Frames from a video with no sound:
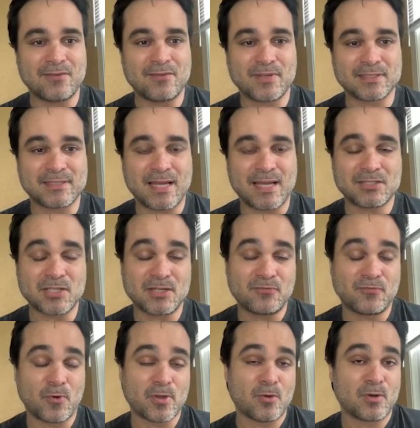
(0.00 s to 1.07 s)
na verdade,
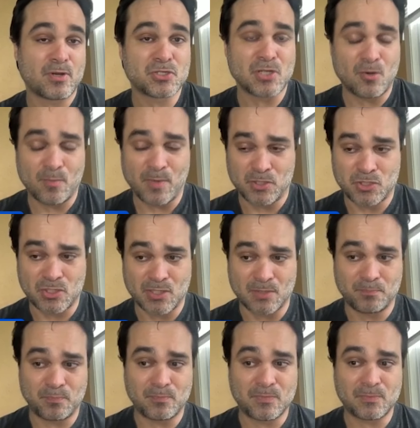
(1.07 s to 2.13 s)
ele foi
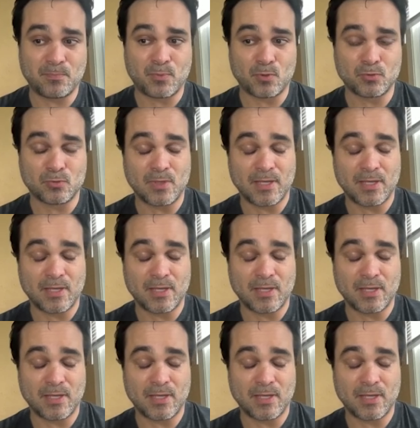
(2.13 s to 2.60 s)
originalmente pro,